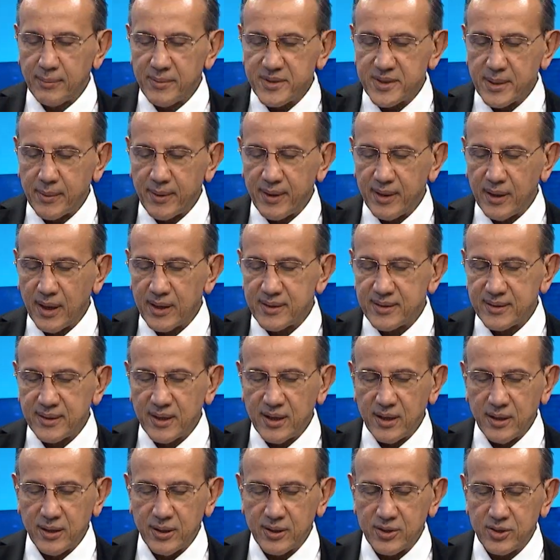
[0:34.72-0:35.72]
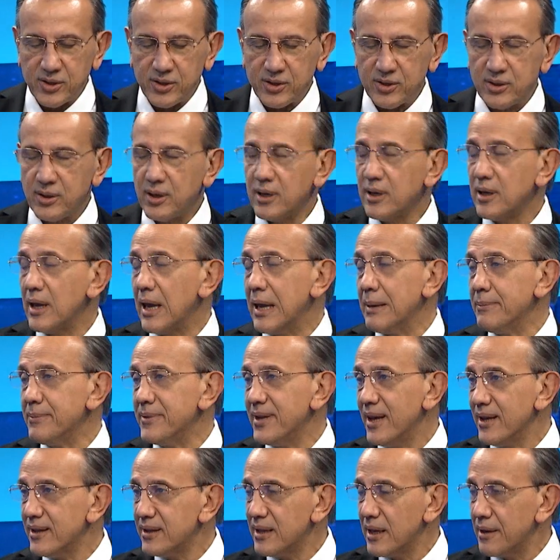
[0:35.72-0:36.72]
zaman aslında
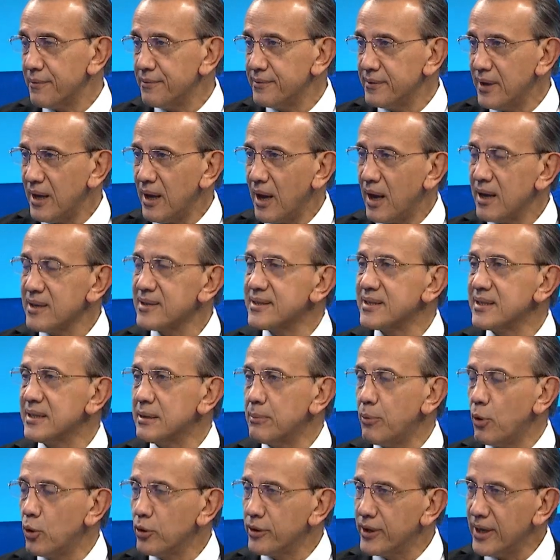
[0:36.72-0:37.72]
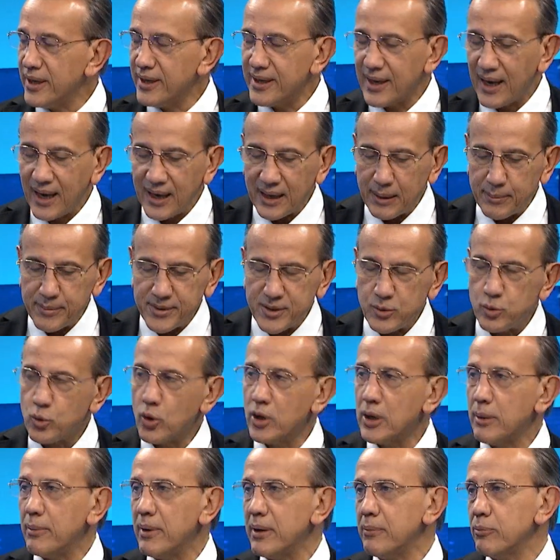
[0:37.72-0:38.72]
emtia tarafında aslında bölgeye geldiğimizi
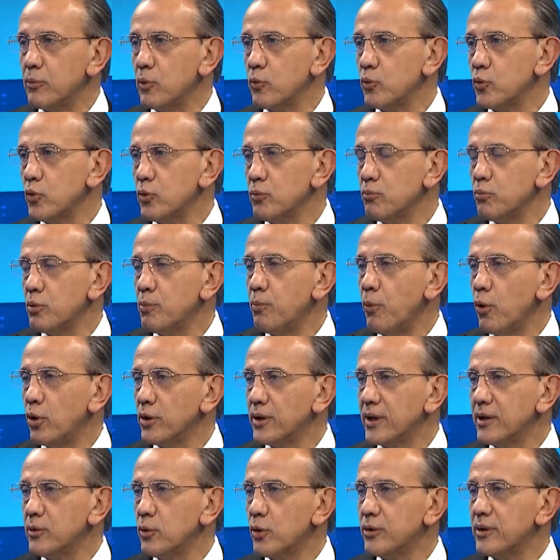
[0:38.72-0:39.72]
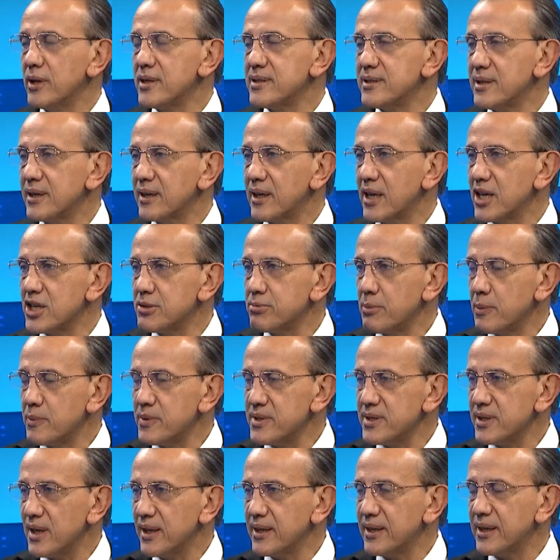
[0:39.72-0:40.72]
söylemek mümkün. Bu bölgenin ötesine
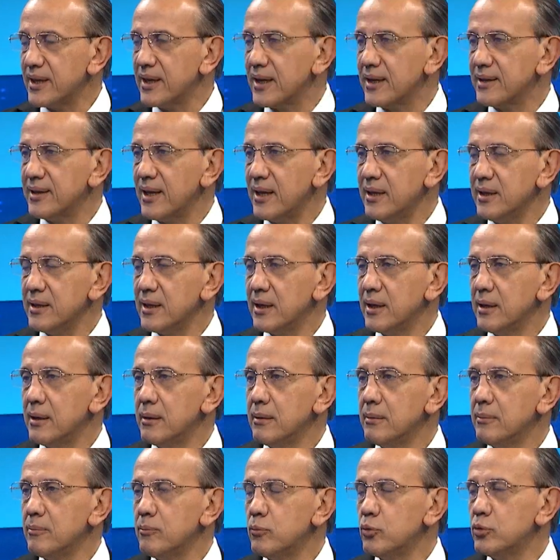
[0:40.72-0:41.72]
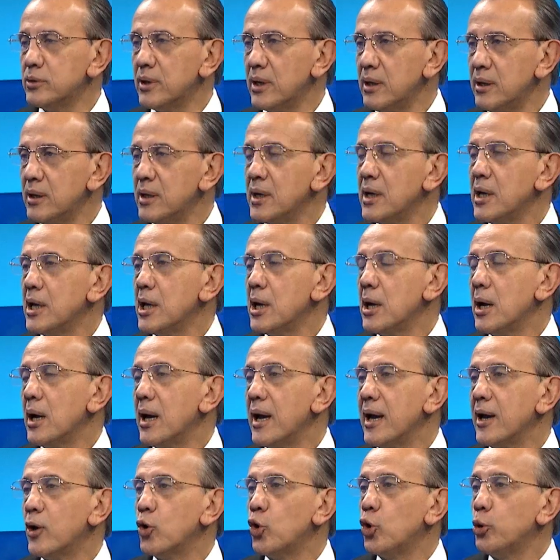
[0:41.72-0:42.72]
geçmemiz hakikaten e, burada
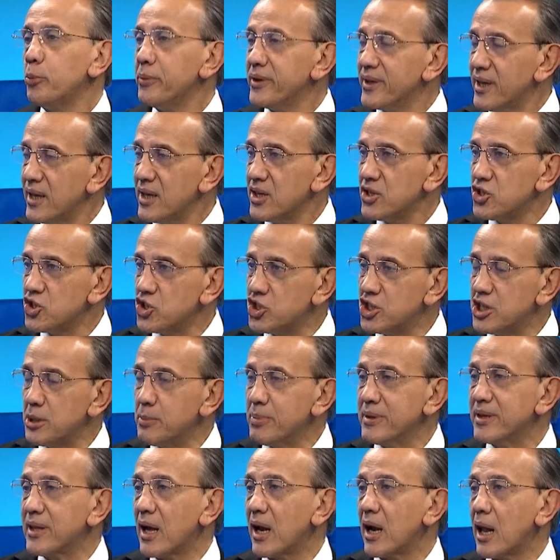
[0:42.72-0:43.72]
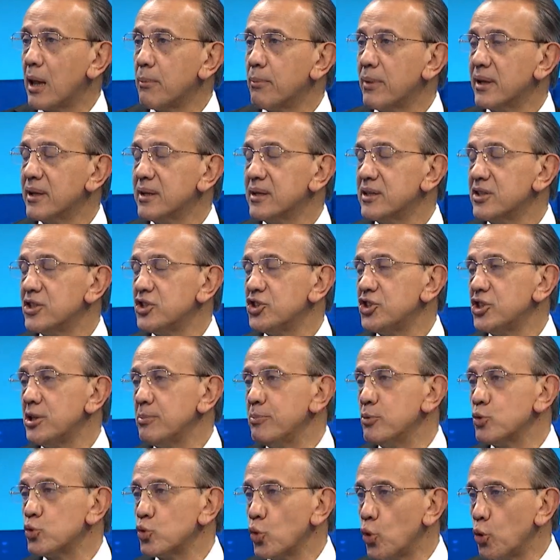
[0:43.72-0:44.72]
ekonomide ciddi bir daralmanın, ciddi bir
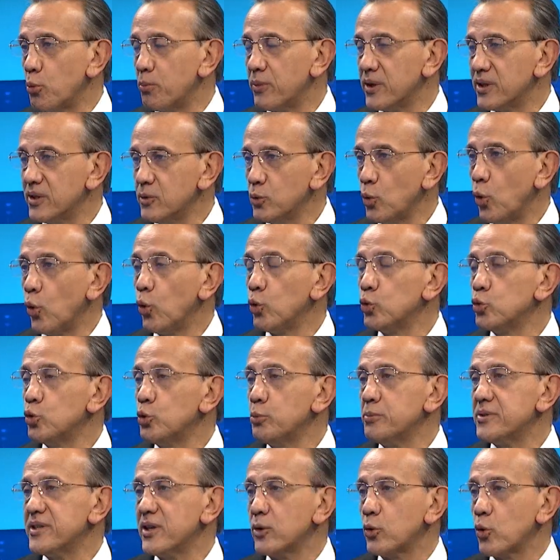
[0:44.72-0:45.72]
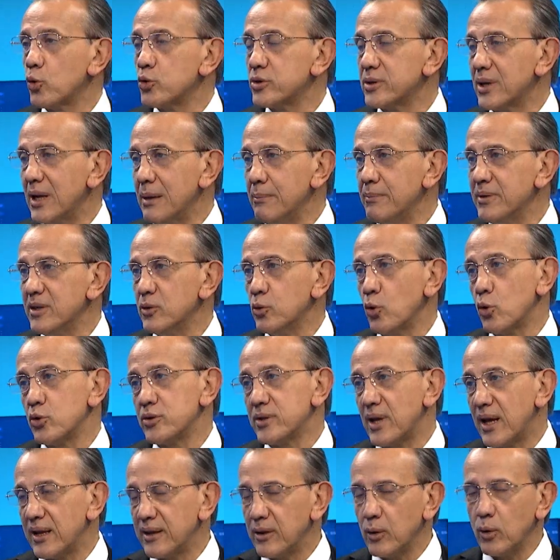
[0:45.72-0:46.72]
soğumanın olduğunu bize gösteren bir
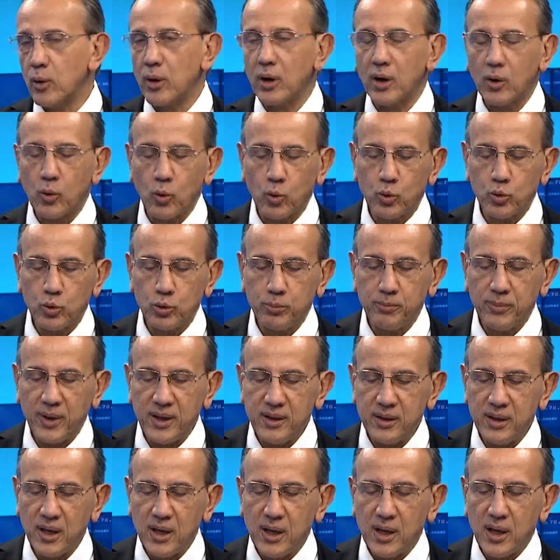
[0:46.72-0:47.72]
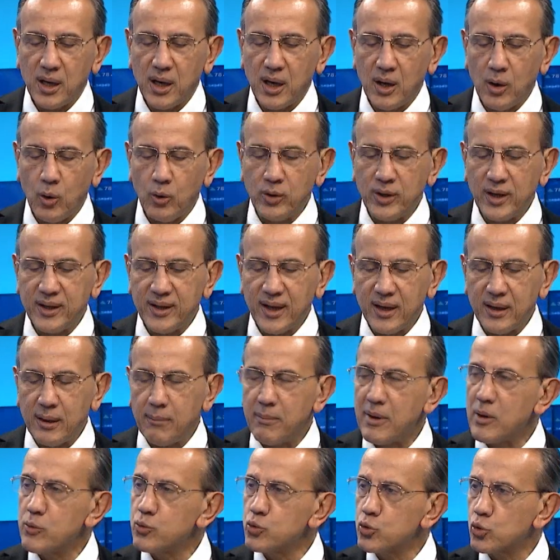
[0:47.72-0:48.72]
gösterge olarak okurum ben. Evet. E, o nedenle
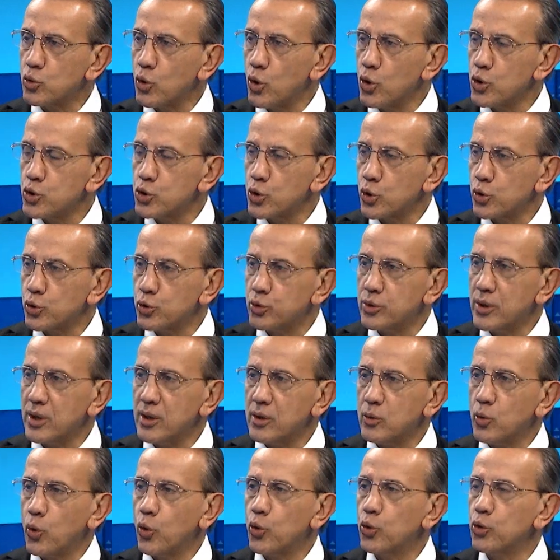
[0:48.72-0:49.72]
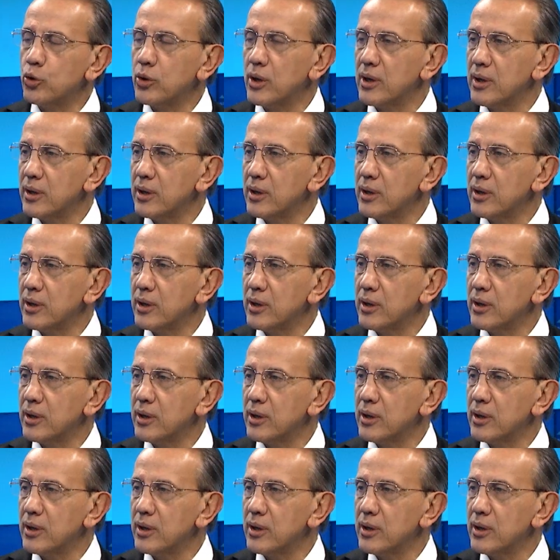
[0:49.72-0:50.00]
mevcut konjöktürde koru,